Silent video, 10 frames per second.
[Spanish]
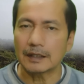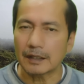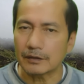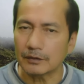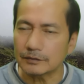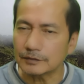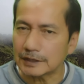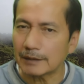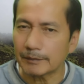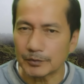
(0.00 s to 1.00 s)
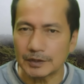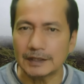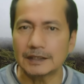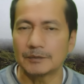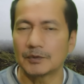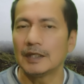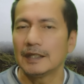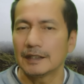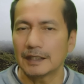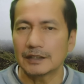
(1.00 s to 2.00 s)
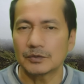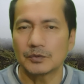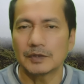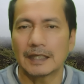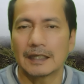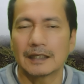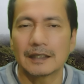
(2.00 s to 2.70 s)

El cartón sirve muchísimo y es una